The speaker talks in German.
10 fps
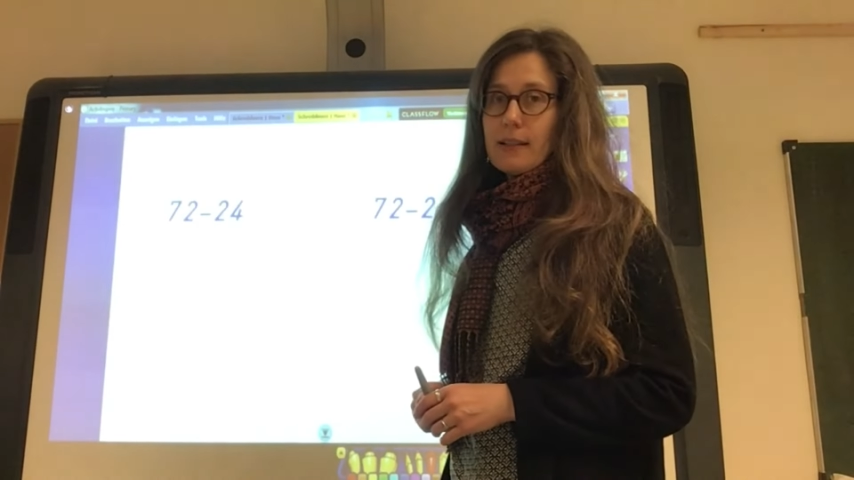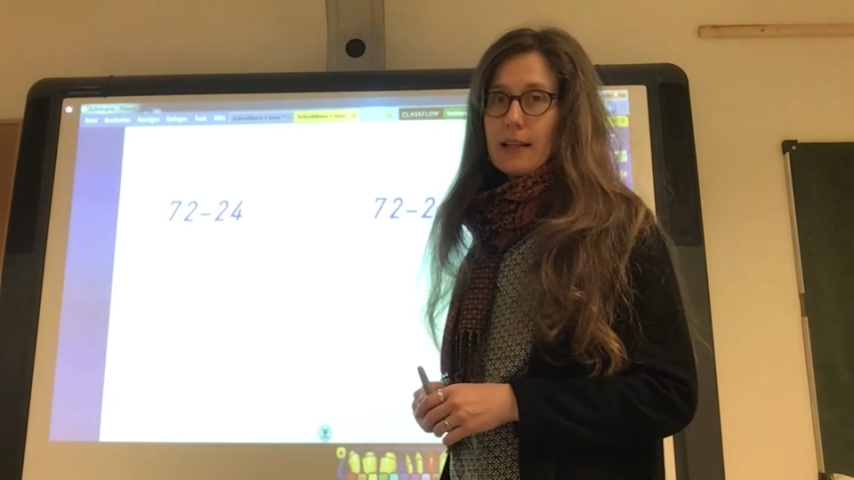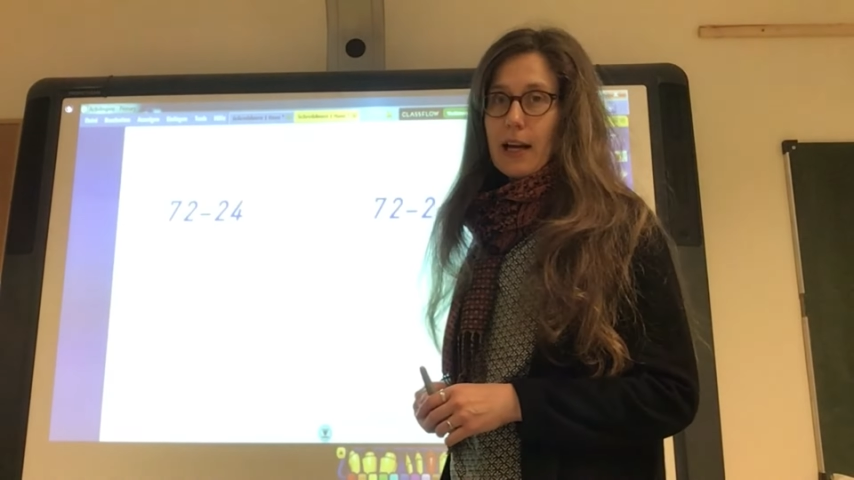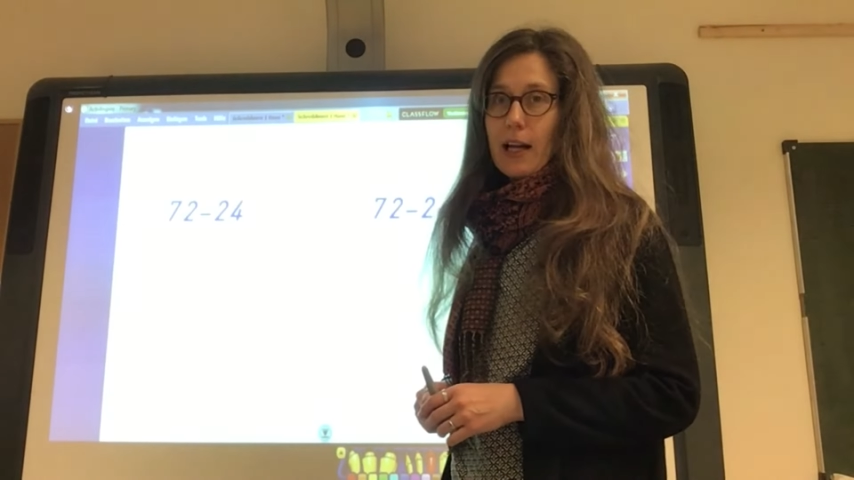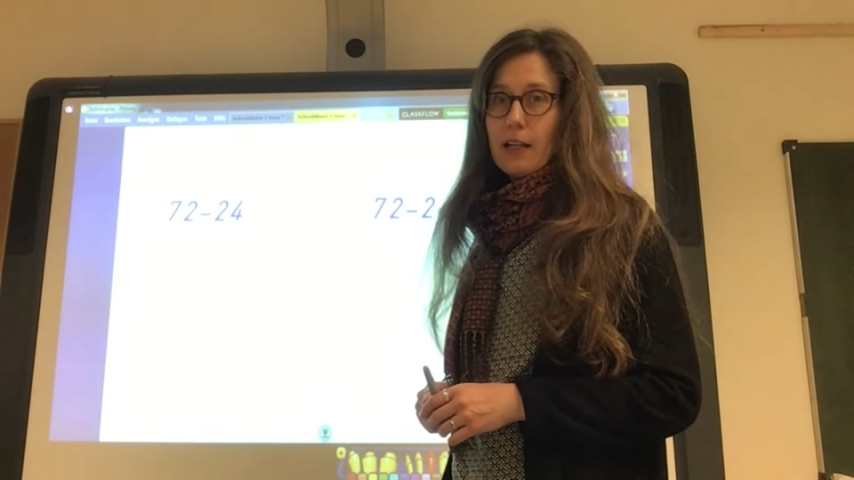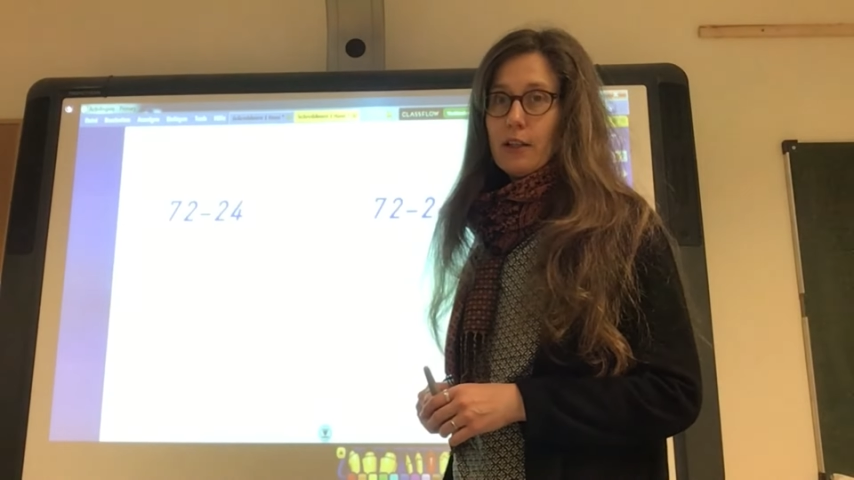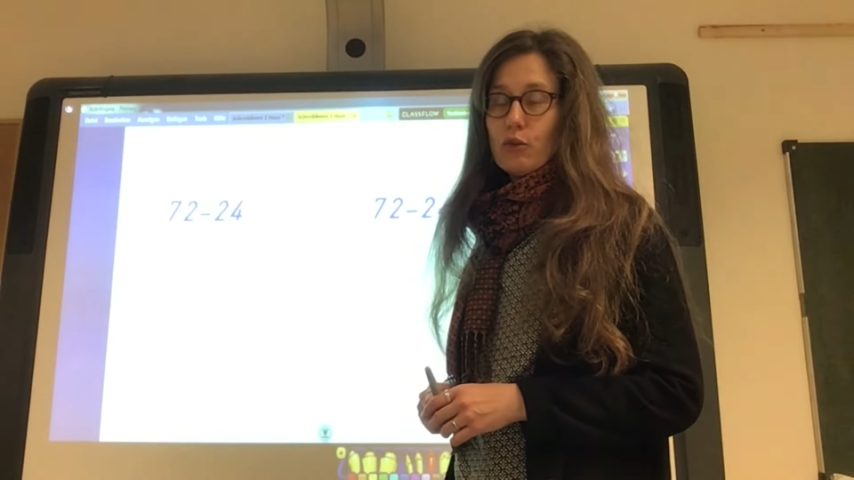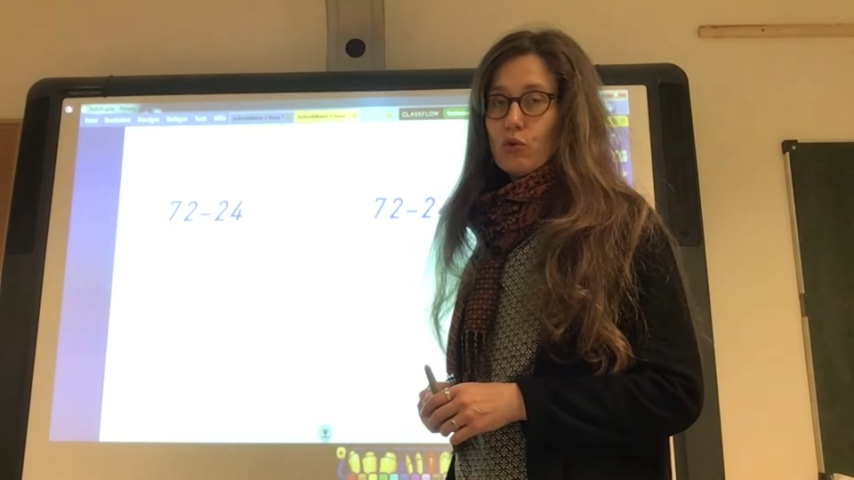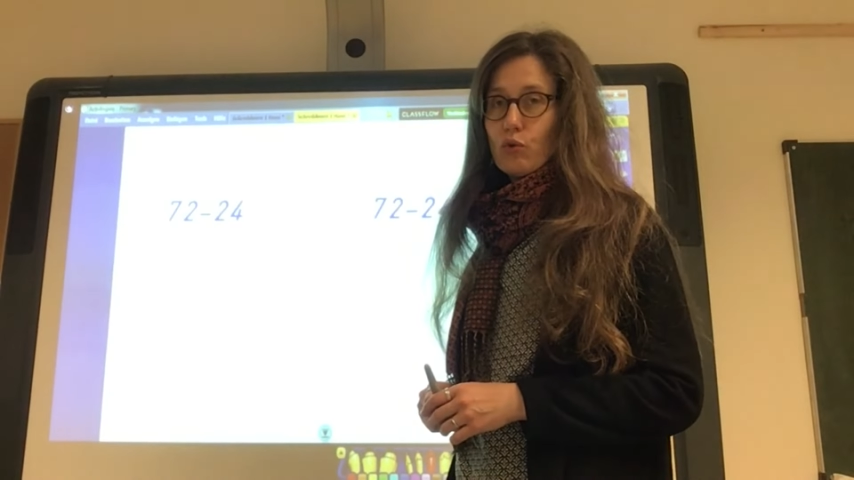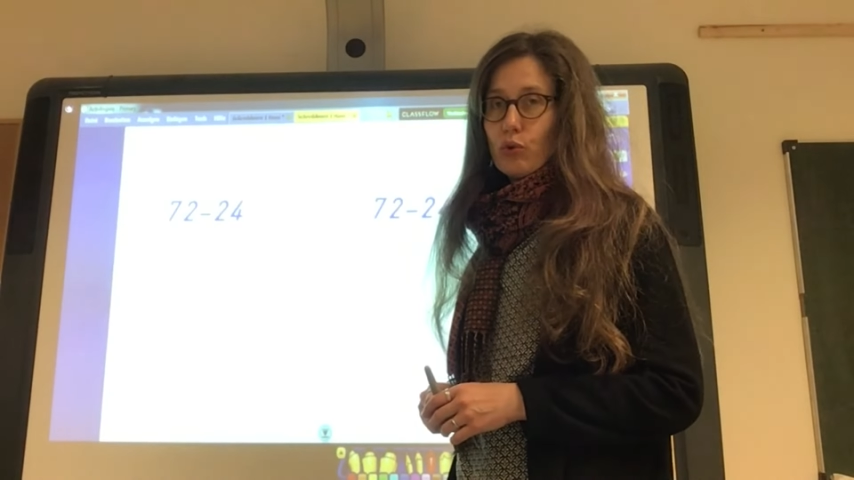Zahl
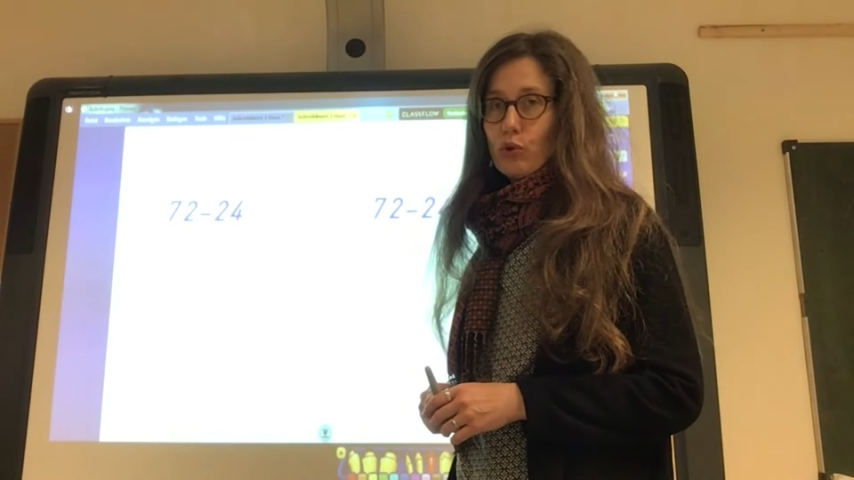so